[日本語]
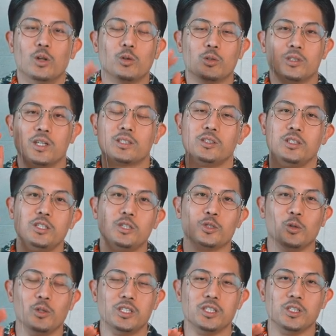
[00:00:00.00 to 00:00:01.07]
6月
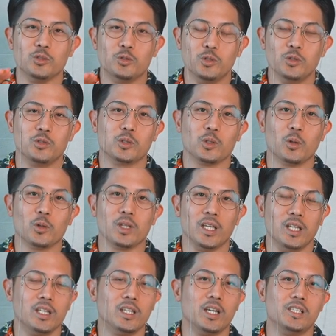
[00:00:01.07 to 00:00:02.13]
25日に夫婦揃って
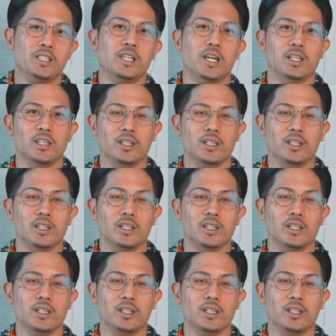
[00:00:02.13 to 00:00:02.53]
引退試合